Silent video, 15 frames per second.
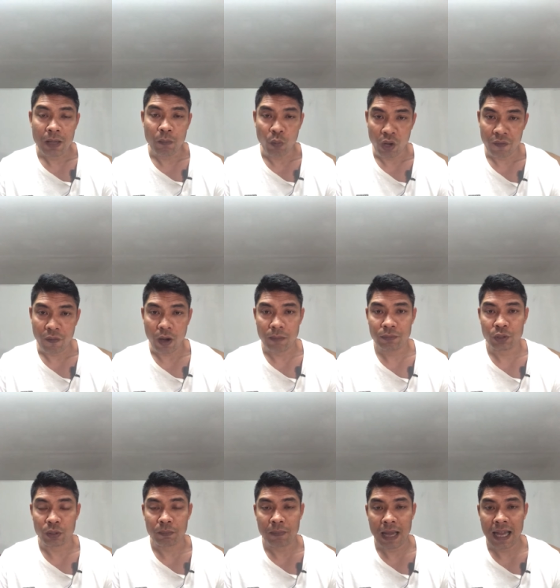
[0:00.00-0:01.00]
มวยฟอร์มส
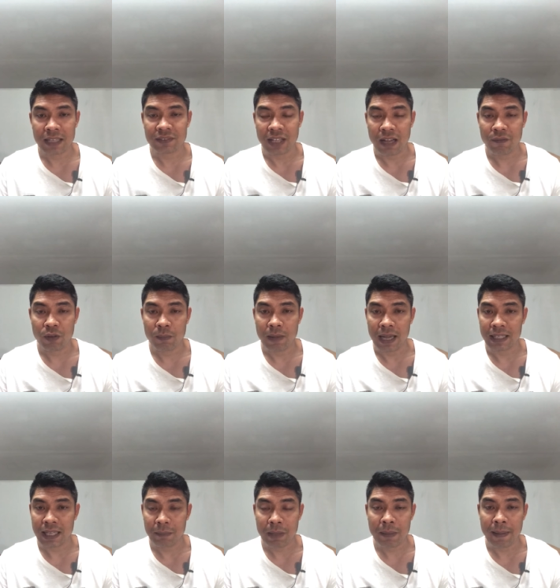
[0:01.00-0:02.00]
ดมาก 3 ฟอร์มหลัง
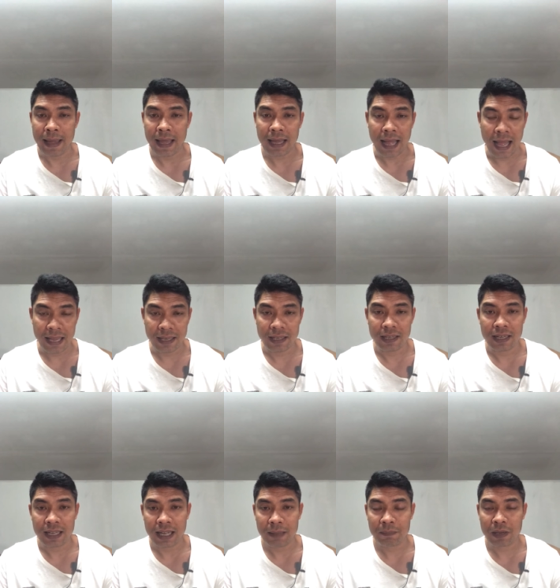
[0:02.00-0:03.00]
ยังไม่แพ้ใครเลย
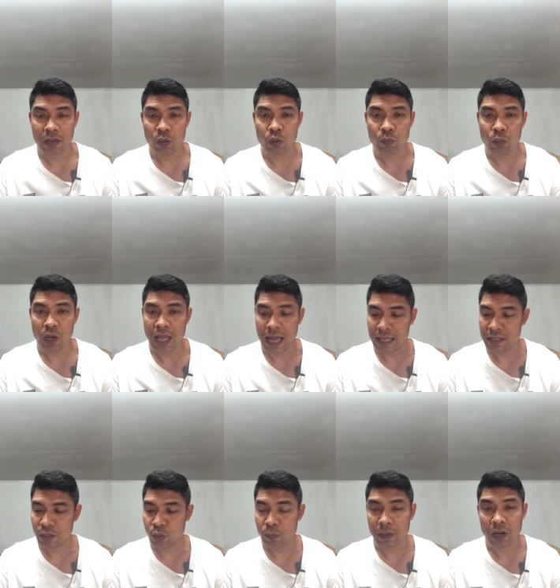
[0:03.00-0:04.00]
นะครับ กระดูก มวยอาจ
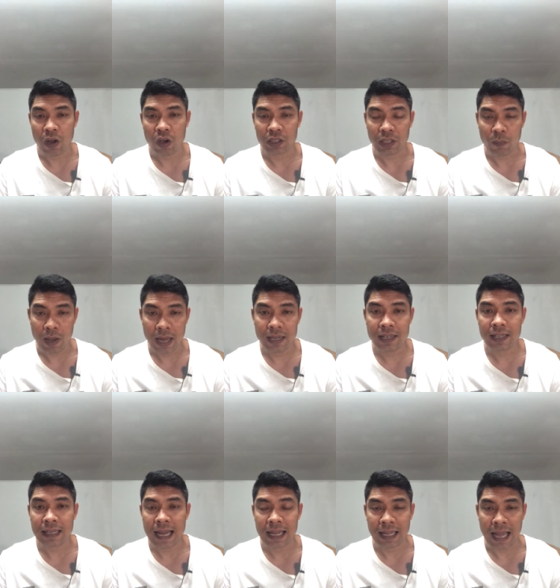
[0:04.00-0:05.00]
จะดูเป็นรองแต่ว่าเรื่อง
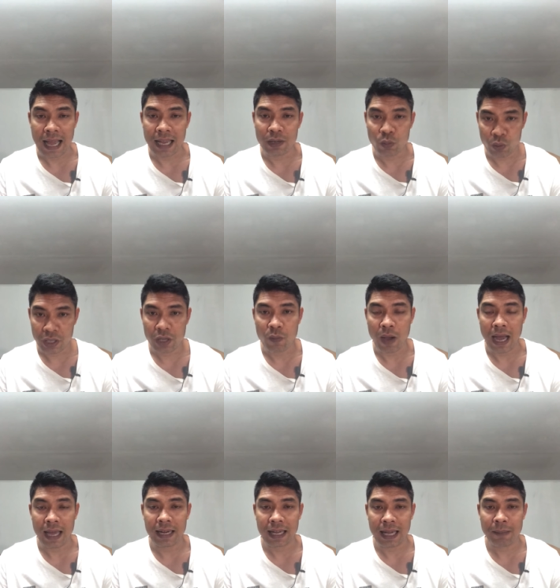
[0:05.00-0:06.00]
ร่างกายดูดีกว่า
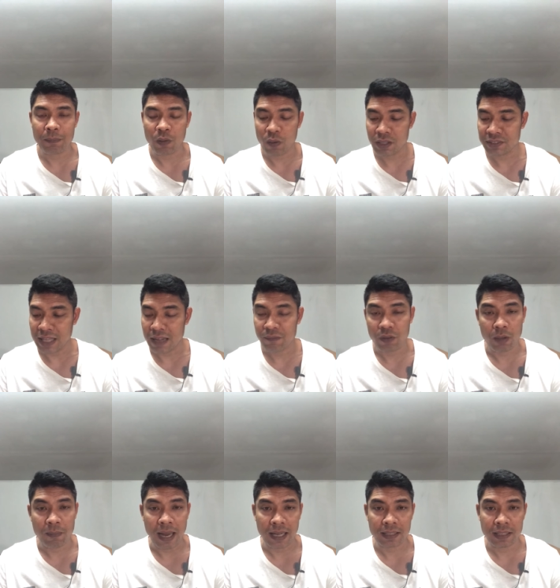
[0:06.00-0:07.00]
นะครับ เพราะว่า 3 ฟอร์
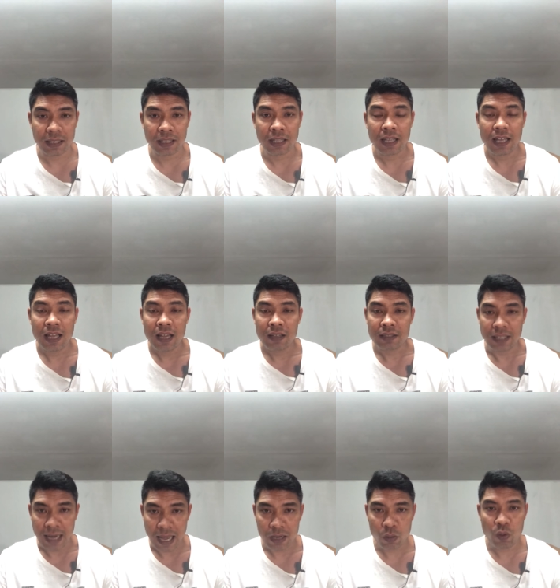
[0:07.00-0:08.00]
มหลังนี่ช
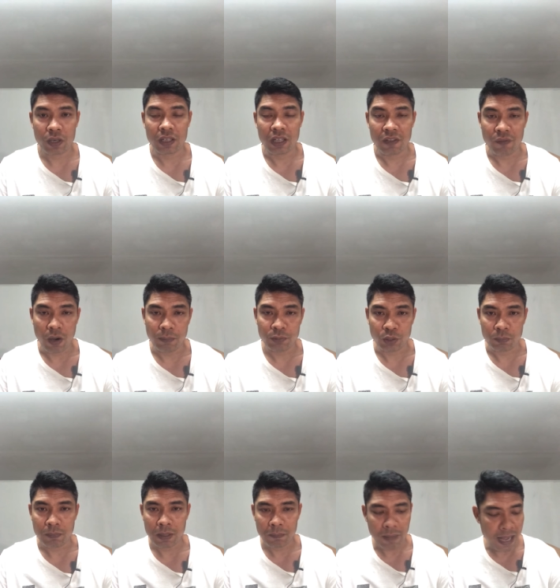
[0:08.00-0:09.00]
นะรวดเลยฟอร์มสด
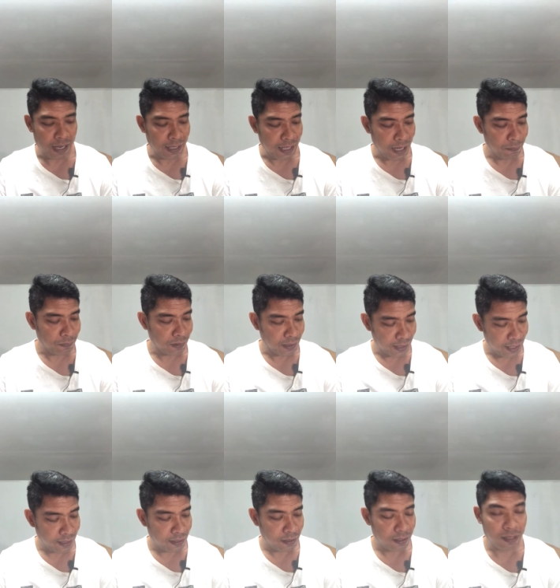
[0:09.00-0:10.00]
มาก ๆ นะครับฤ
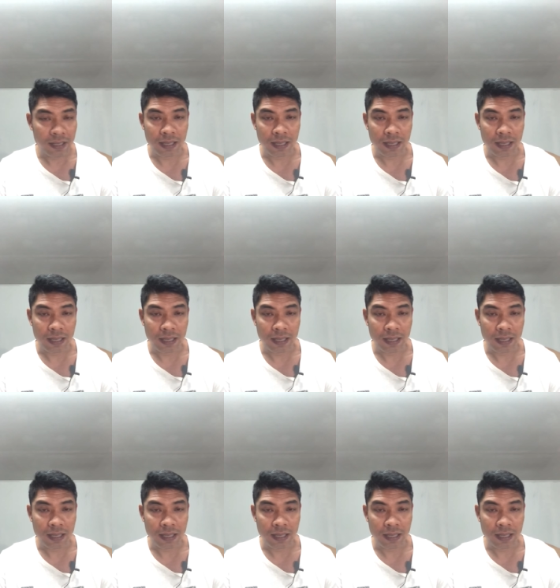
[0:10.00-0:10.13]
ทธิ์